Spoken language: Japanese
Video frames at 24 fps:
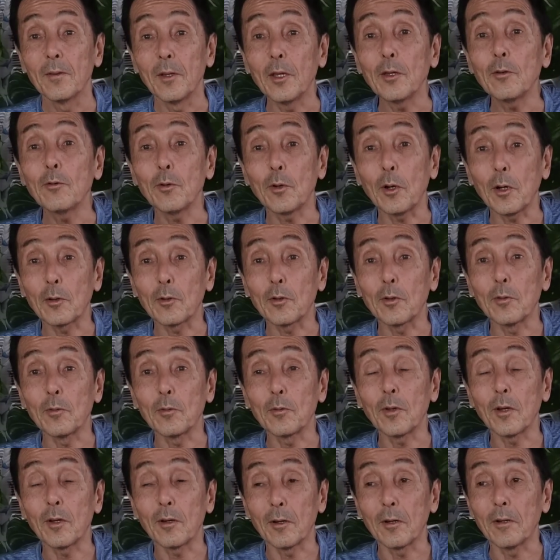で、いくらって
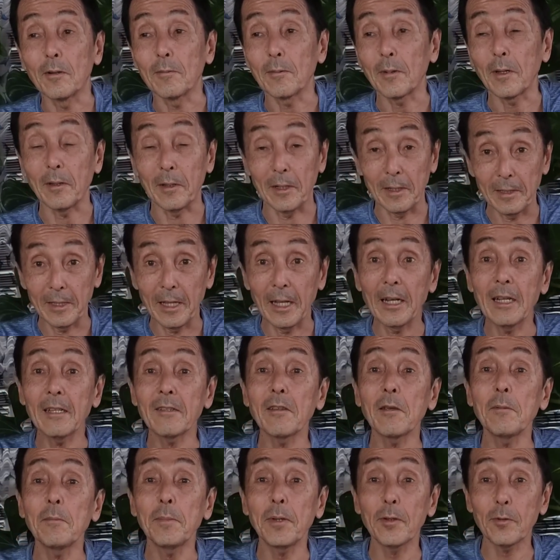言ったら、
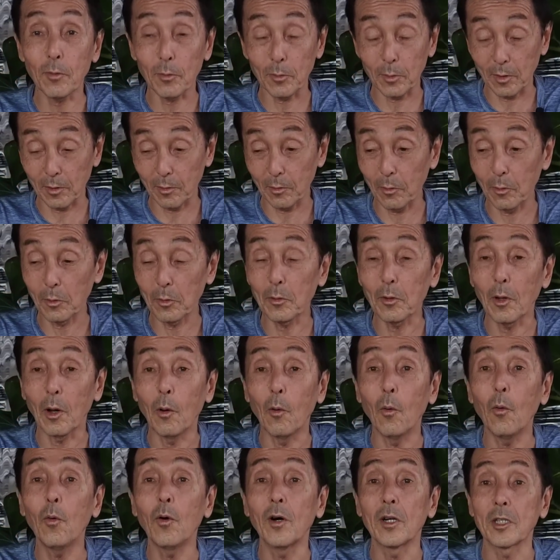7000ペソってその人
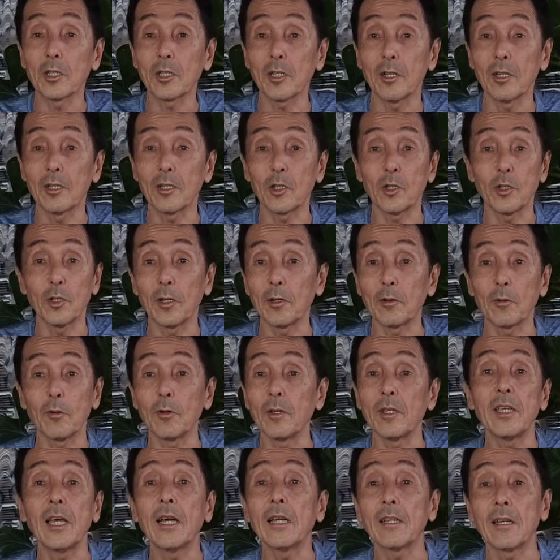はオファーしたらしいんだけ
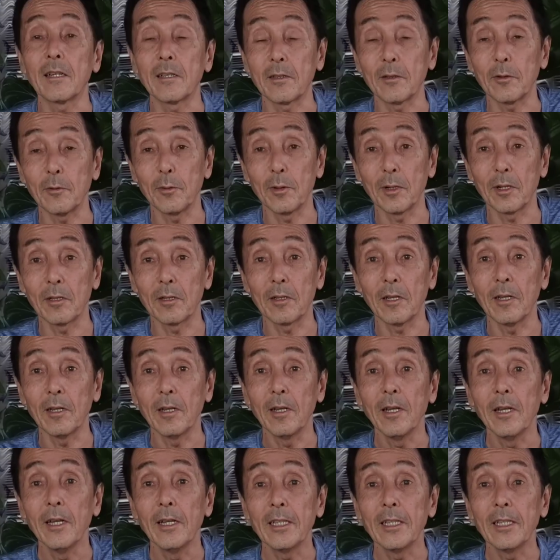ど、嫌だって言われて。